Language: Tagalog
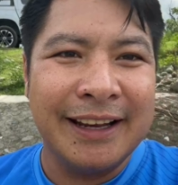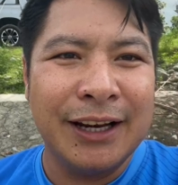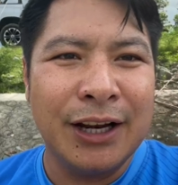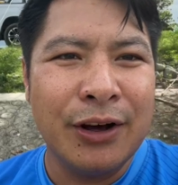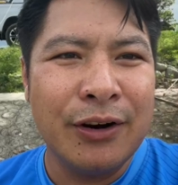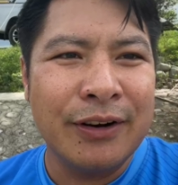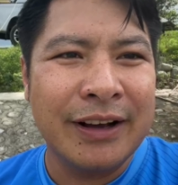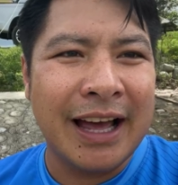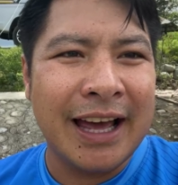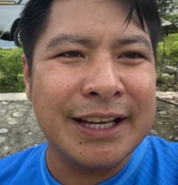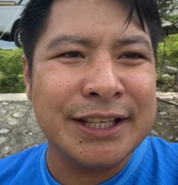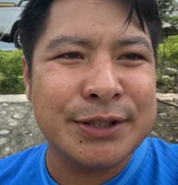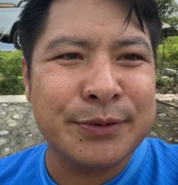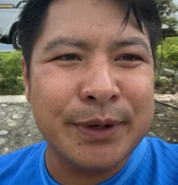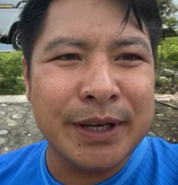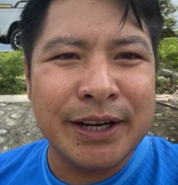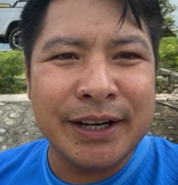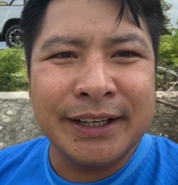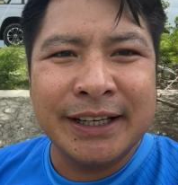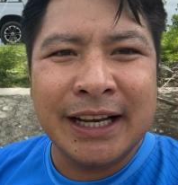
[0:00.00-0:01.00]
hello guys, we
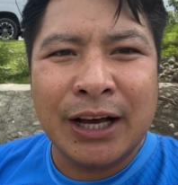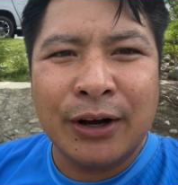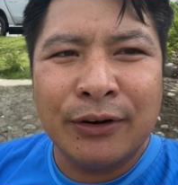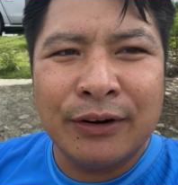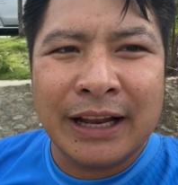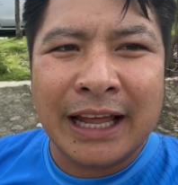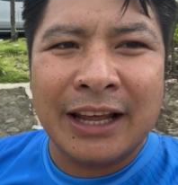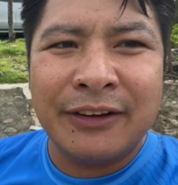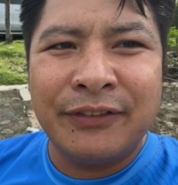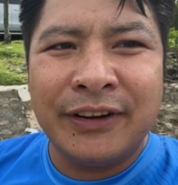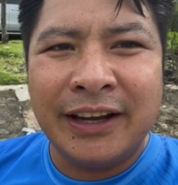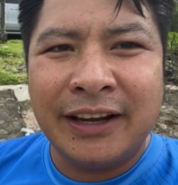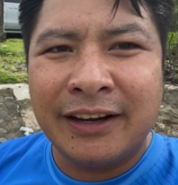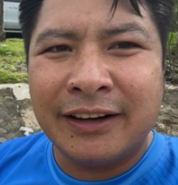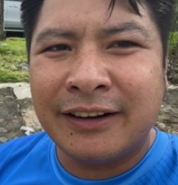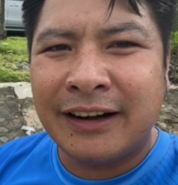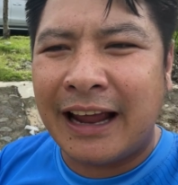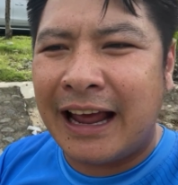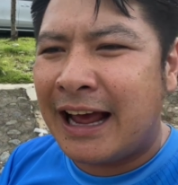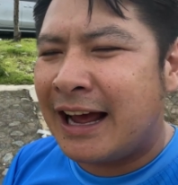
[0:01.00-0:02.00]
are now live
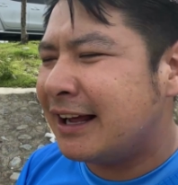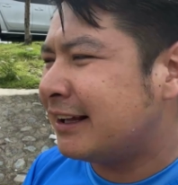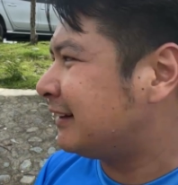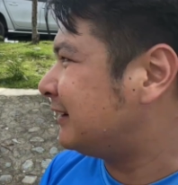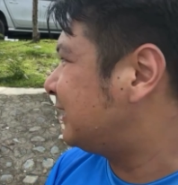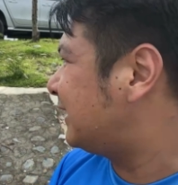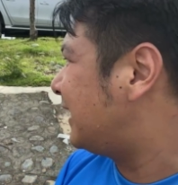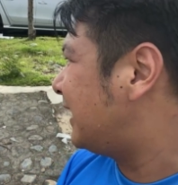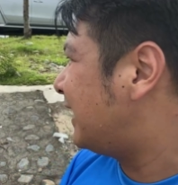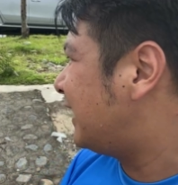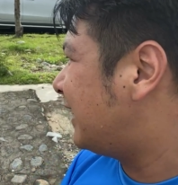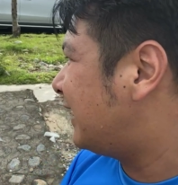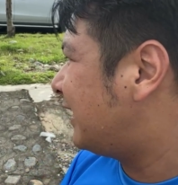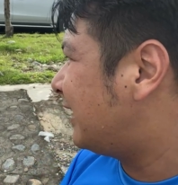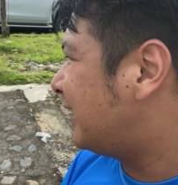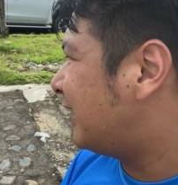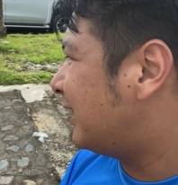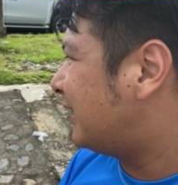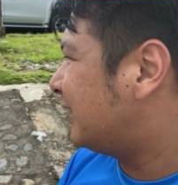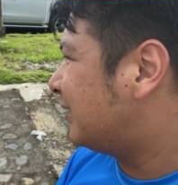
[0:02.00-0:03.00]
here at
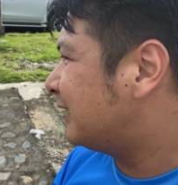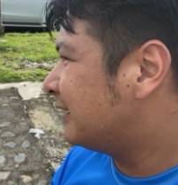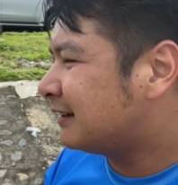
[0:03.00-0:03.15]
uh,